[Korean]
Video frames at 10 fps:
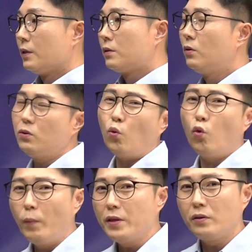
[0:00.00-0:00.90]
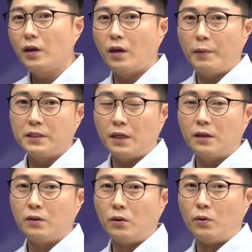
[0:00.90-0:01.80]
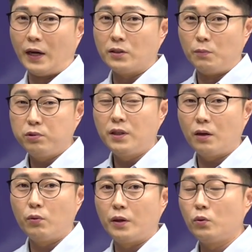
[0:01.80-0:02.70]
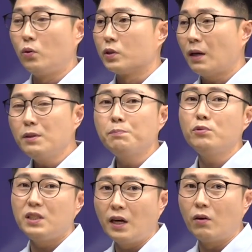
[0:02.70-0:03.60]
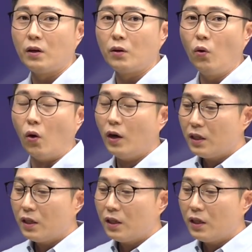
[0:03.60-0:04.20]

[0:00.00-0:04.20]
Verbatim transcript: 그거는 5만 년 된 개발자가 들어와서 푼다고 해도 30분 이상 걸리고